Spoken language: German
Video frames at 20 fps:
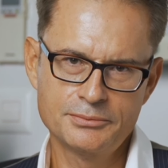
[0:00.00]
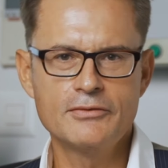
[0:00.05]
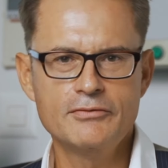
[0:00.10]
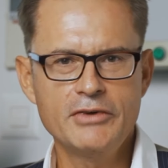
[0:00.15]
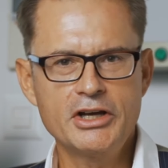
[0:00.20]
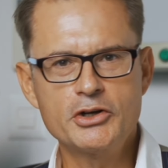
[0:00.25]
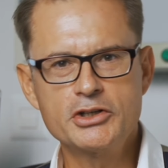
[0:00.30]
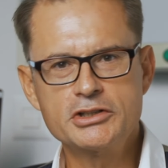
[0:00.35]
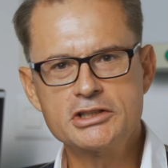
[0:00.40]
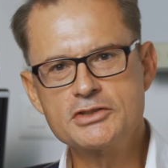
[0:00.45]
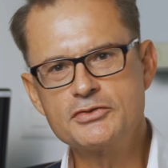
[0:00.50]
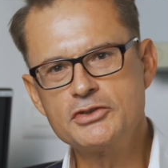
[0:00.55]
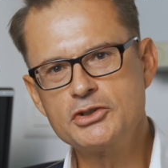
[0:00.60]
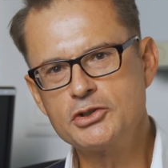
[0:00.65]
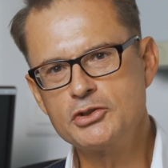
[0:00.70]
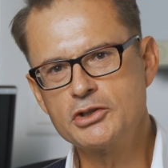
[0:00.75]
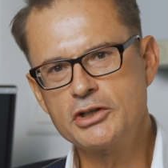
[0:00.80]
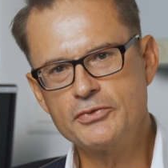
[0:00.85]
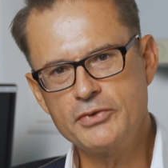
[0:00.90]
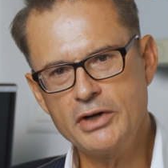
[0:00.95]
Wenn euch das
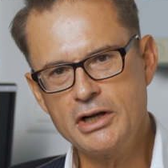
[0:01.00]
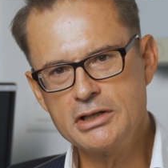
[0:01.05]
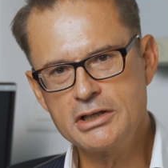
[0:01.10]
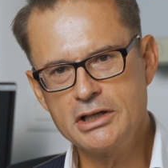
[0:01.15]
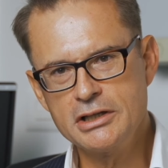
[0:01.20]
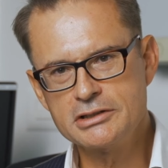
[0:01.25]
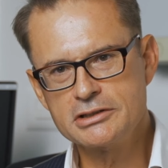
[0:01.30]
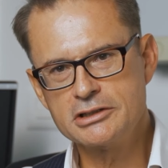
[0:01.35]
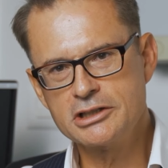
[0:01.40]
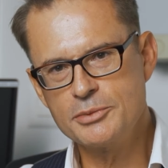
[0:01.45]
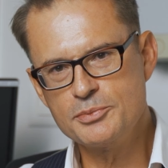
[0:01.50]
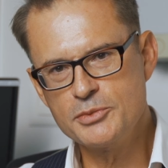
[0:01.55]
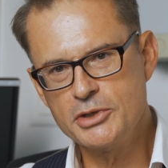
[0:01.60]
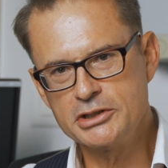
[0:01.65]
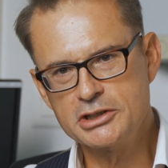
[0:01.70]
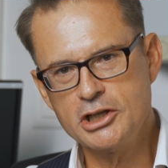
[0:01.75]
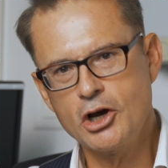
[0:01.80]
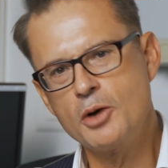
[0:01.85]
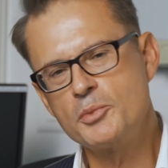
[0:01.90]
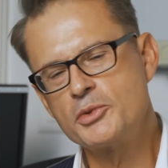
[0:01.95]
Video gefallen hat, gebt mir
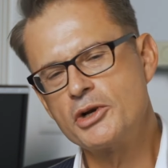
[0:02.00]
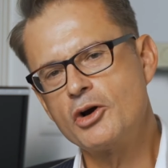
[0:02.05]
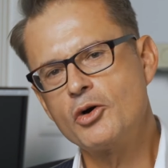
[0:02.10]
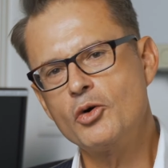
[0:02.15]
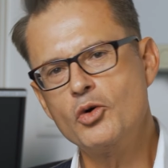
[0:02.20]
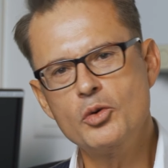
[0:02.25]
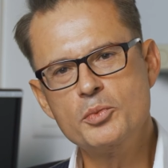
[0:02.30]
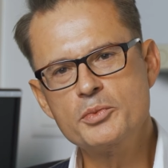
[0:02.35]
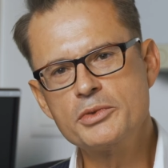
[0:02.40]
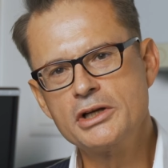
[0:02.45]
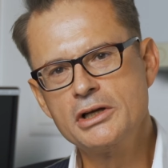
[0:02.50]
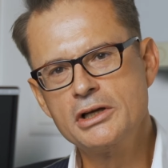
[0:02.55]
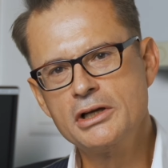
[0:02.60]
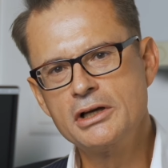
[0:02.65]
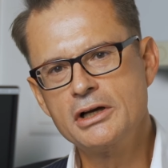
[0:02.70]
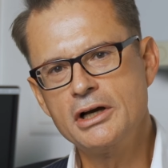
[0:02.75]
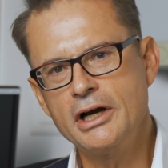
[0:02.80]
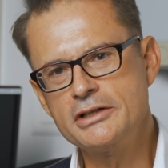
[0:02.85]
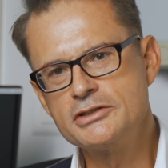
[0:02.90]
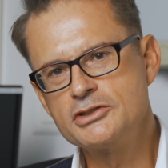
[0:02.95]
einen Daumen nach oben,
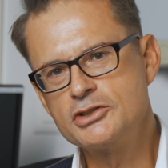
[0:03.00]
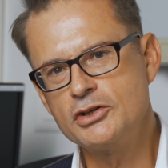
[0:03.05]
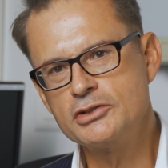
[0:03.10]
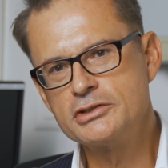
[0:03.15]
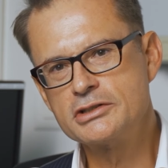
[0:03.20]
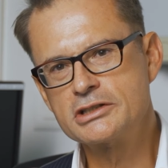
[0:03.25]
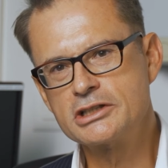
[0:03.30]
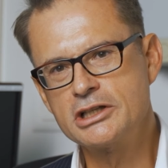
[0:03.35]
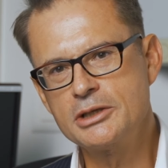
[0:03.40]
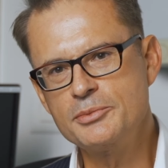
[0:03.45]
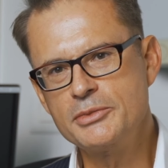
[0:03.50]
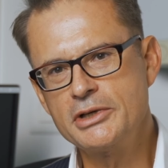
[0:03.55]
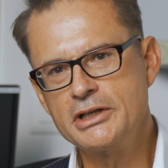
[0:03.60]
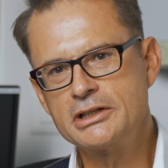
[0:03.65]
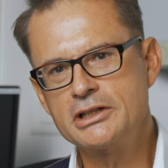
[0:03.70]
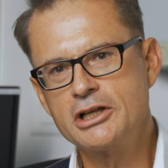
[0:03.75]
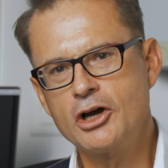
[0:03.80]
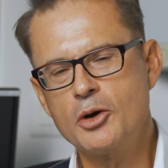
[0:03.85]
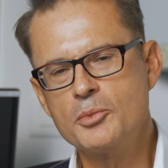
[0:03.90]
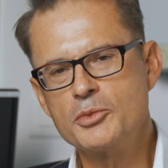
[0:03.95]
ansonsten gebt mir
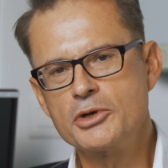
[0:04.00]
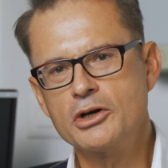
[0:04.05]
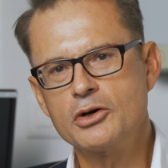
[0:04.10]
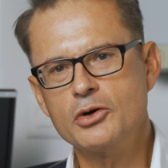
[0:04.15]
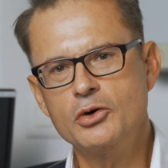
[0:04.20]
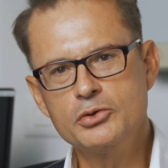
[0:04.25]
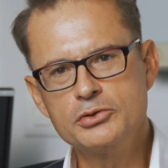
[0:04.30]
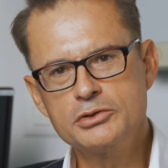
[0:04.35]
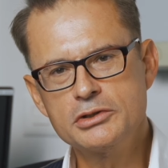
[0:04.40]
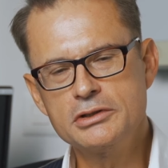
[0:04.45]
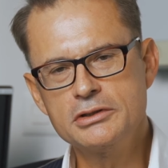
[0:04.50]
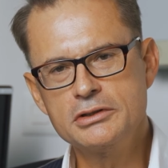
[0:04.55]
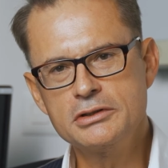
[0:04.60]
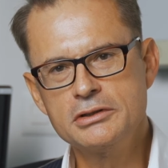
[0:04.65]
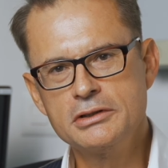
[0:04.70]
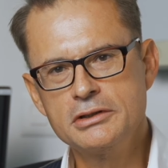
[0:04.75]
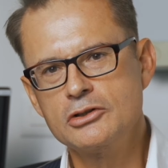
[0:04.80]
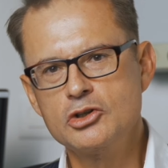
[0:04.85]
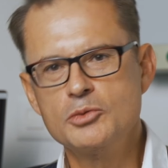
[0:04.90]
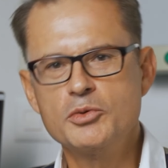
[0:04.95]
einen Daumen nach unten.
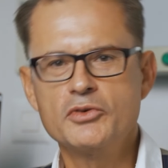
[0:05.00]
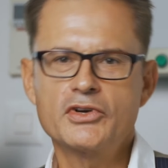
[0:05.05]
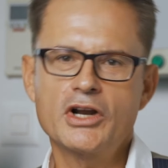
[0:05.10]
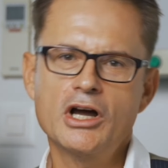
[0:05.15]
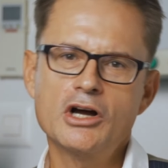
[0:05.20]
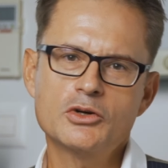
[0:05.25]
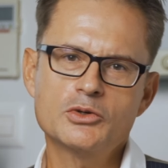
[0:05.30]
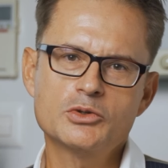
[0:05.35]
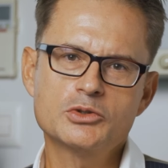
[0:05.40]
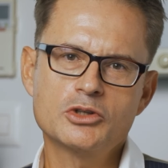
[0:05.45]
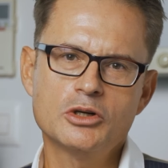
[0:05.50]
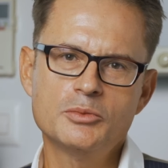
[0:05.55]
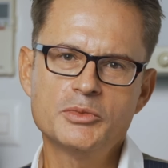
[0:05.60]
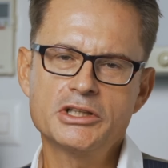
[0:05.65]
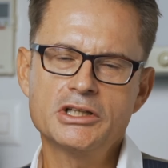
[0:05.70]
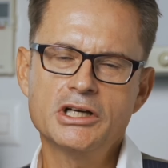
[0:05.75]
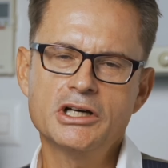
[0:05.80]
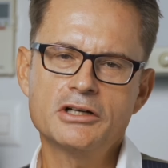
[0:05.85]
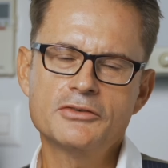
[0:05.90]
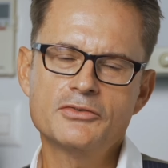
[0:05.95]
Über Fragen und
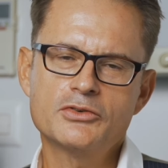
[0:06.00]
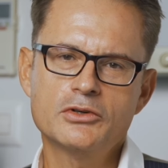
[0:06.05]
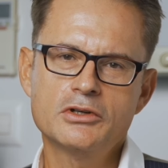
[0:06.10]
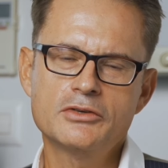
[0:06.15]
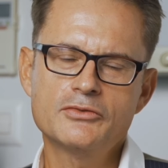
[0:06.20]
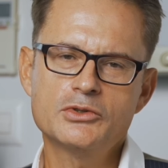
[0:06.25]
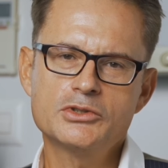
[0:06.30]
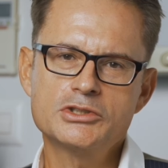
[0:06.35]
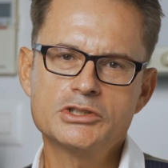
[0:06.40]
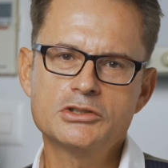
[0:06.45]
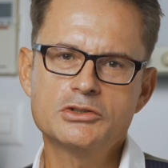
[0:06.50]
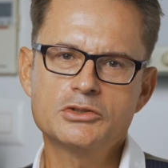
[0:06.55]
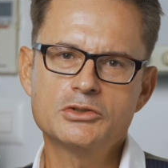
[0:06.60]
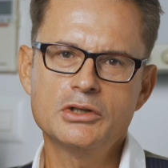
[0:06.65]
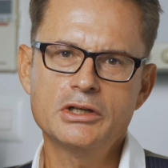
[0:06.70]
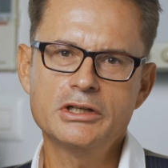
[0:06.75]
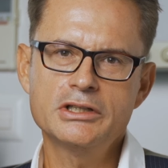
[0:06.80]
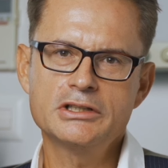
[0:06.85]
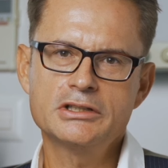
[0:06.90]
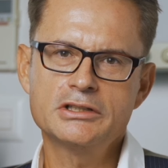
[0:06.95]
Kommentare freuen wir uns
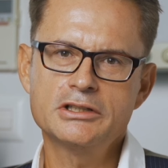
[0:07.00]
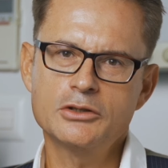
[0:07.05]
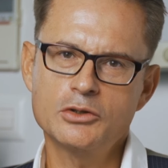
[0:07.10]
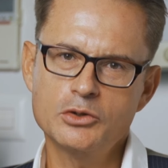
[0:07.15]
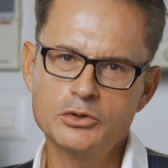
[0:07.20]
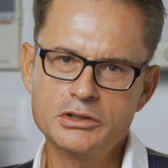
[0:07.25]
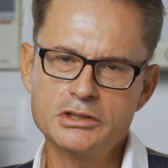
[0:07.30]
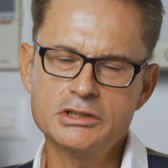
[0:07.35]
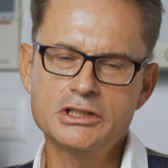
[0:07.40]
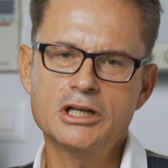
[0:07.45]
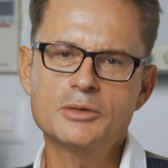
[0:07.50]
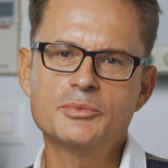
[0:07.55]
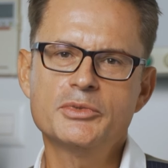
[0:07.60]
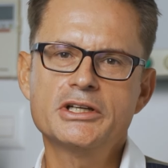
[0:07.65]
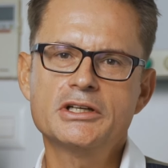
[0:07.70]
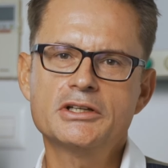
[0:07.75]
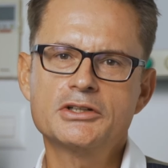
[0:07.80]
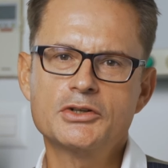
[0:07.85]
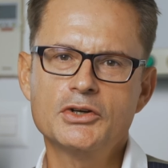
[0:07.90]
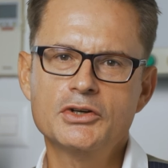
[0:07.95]
natürlich, die ihr unten
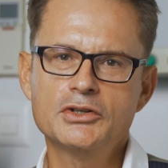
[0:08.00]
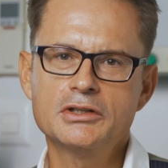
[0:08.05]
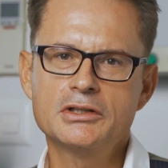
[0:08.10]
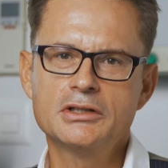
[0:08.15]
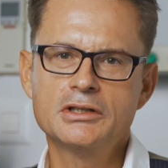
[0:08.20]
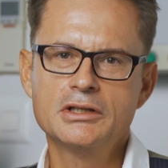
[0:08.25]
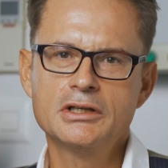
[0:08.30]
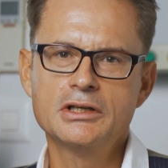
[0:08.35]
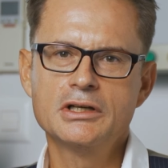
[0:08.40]
anbringen könnt.